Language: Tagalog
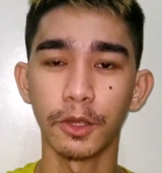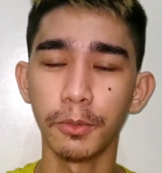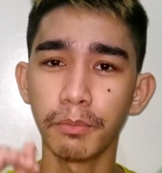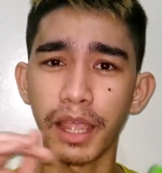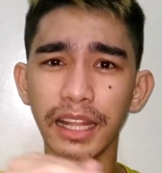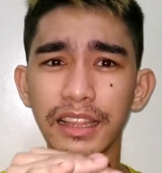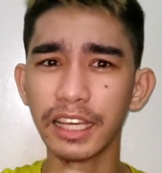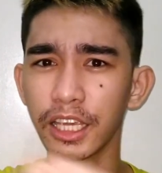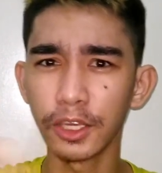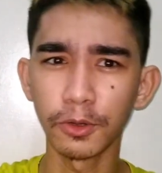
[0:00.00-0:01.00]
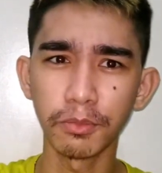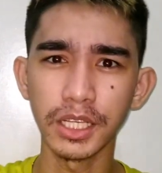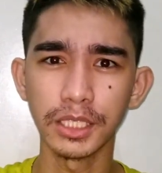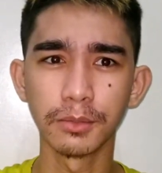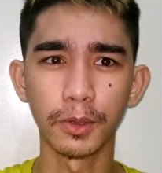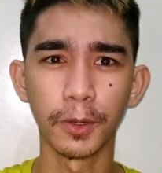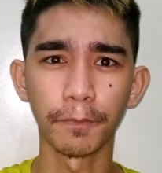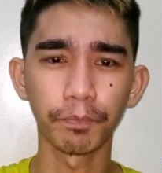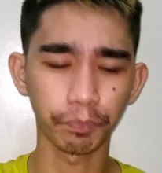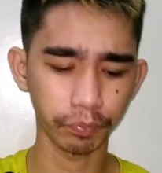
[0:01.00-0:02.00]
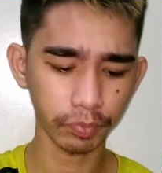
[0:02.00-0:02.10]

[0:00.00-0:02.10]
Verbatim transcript: or mild lang yung mismong